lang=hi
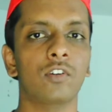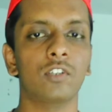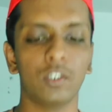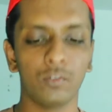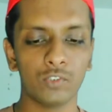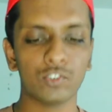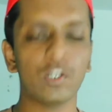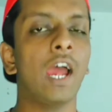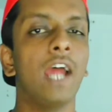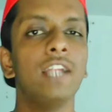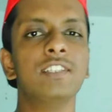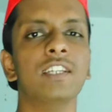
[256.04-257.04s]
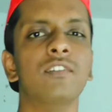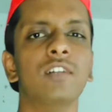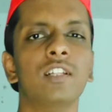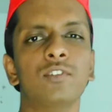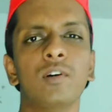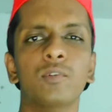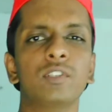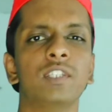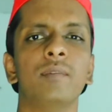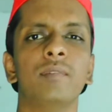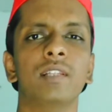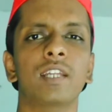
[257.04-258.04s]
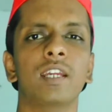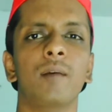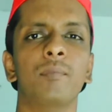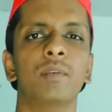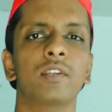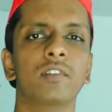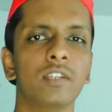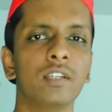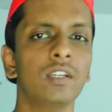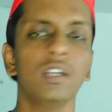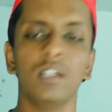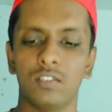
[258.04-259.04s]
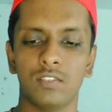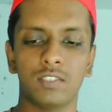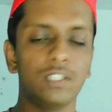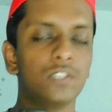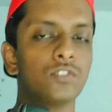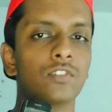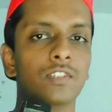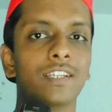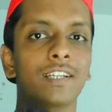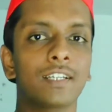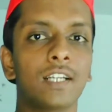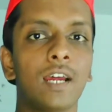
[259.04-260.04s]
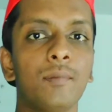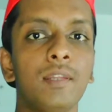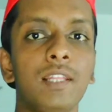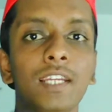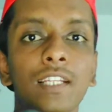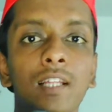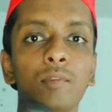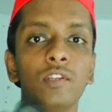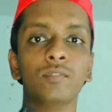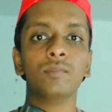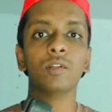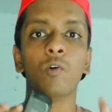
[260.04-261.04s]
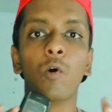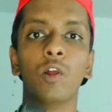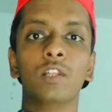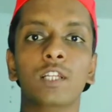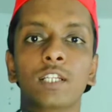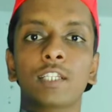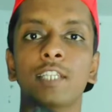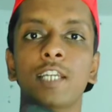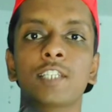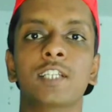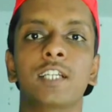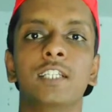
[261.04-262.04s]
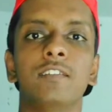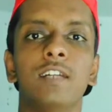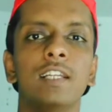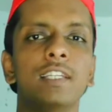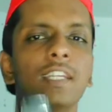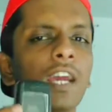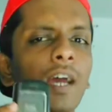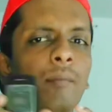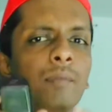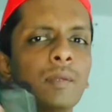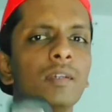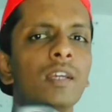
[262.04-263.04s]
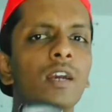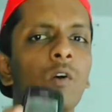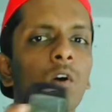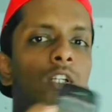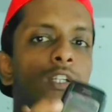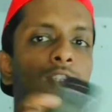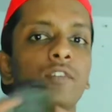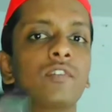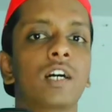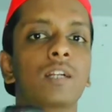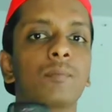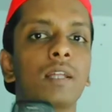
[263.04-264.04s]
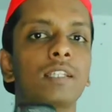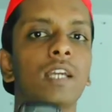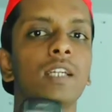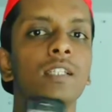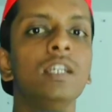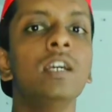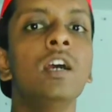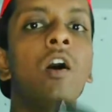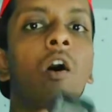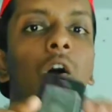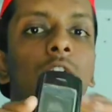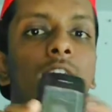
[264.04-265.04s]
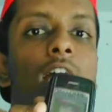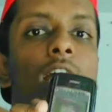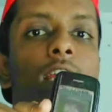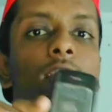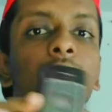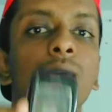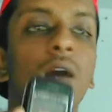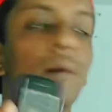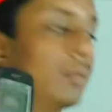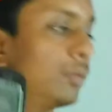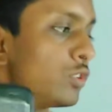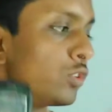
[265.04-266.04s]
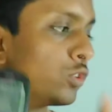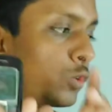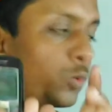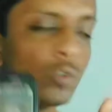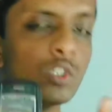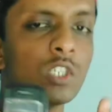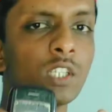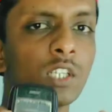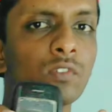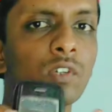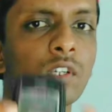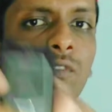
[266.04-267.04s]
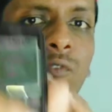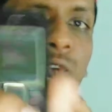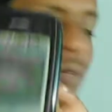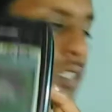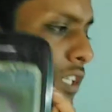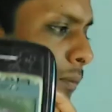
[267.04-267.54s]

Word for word: साउंड है वो जो हैंड शेक वाला तो हमको नहीं मिलता है यहाँ पे क्योंकि स्क्रीन जो इसकी ख़राब है लेकिन हम इसको ना कॉल करके टेस्ट करने वाले क्या अभी भी ये कॉल रिसीव कर पाता है कि नहीं और क्या इसमें अभी भी जो टू नेटवर्क है वो भी